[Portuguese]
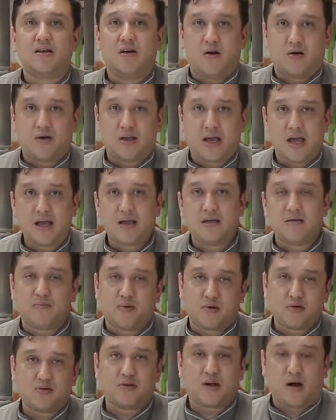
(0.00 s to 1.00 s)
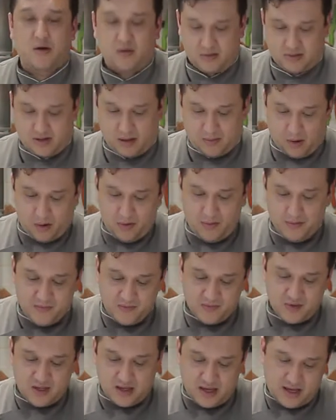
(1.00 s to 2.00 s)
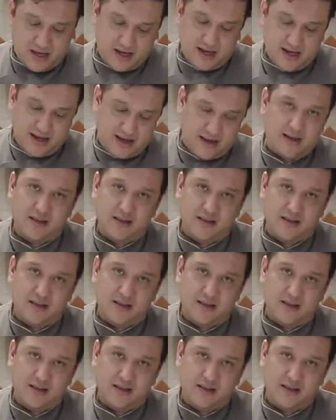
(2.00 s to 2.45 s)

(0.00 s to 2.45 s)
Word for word: Ok? Em Portugal, tá bom? É,